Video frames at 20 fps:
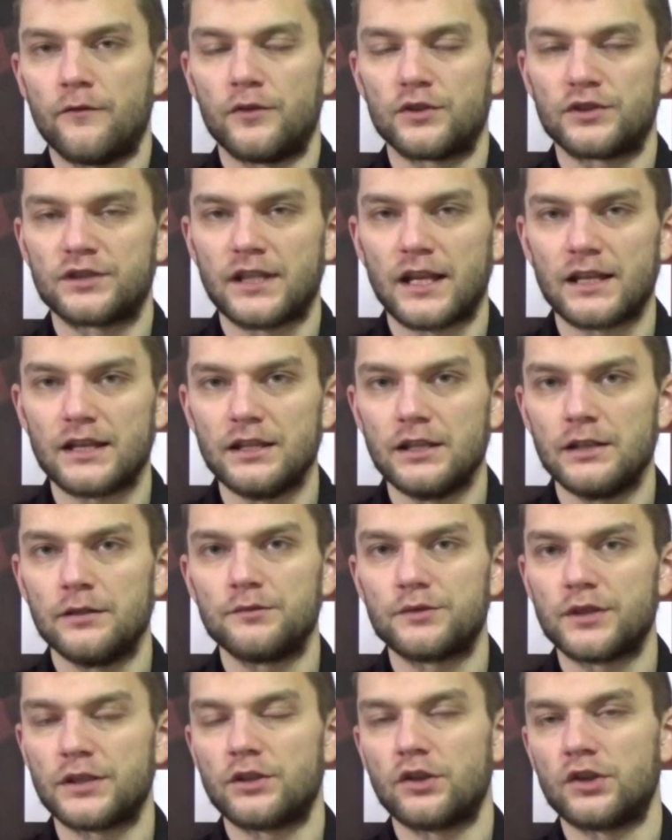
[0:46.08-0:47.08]
W ostatnim
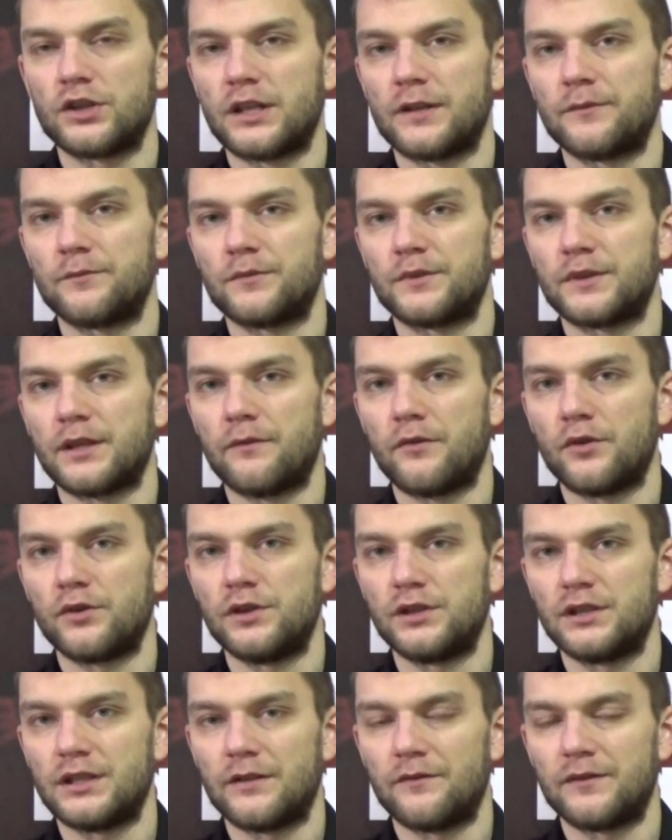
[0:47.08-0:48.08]
sezonie
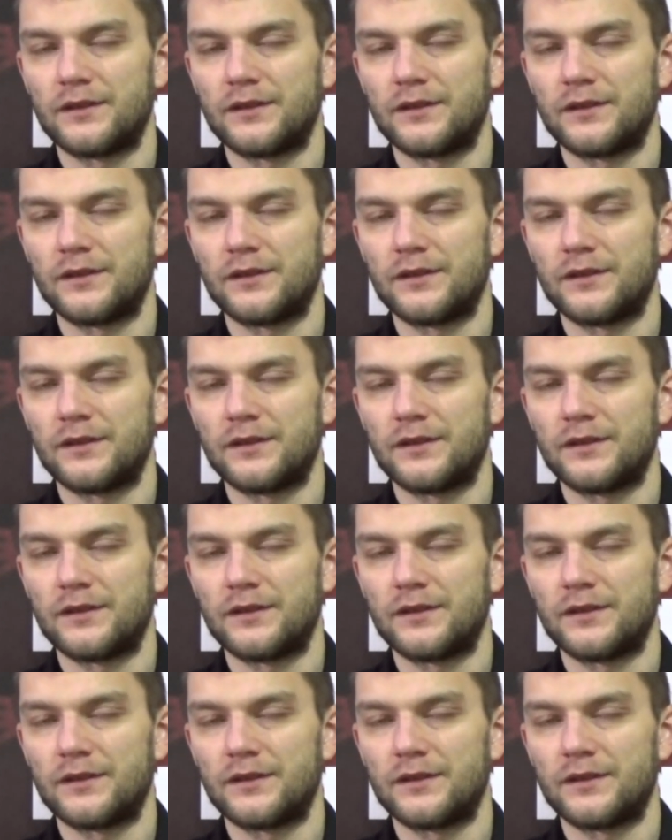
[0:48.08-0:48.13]
zawodnik ten